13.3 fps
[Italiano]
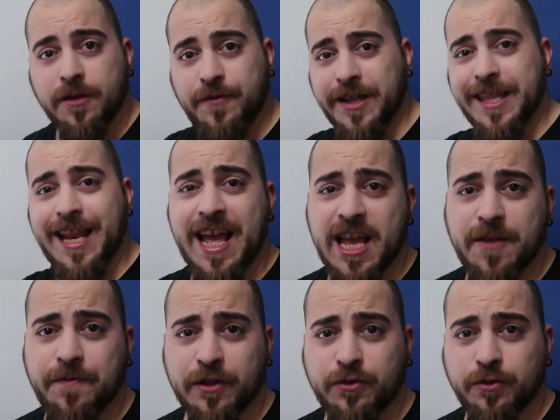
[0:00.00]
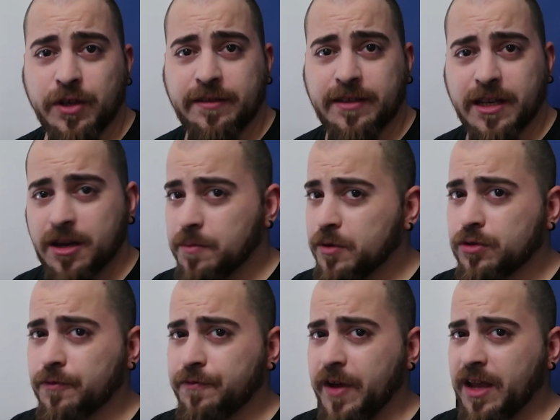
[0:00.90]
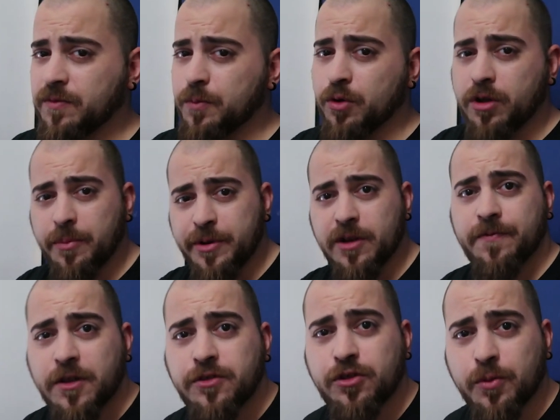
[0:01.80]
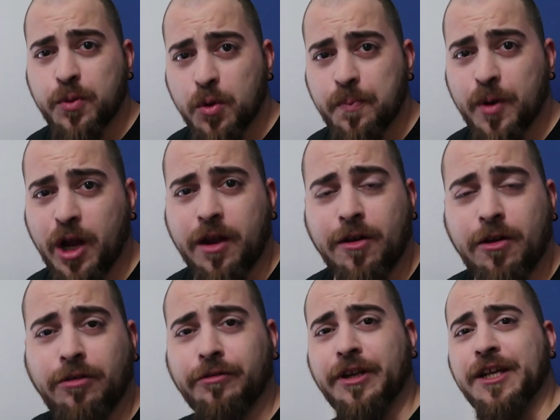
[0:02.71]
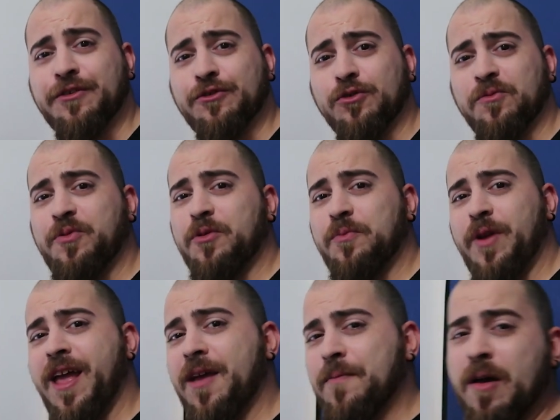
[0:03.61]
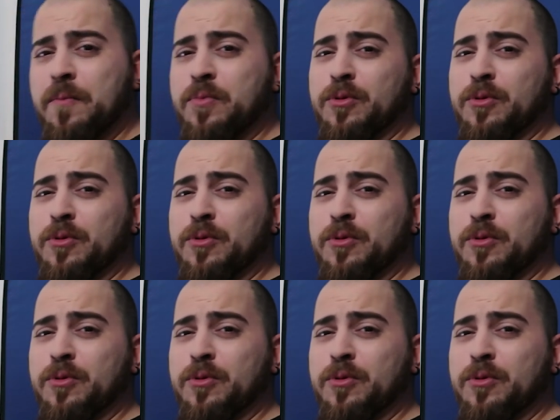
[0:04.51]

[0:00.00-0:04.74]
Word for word: Fate live su Instagram o su Facebook per il vostro pubblico? Nessun problema.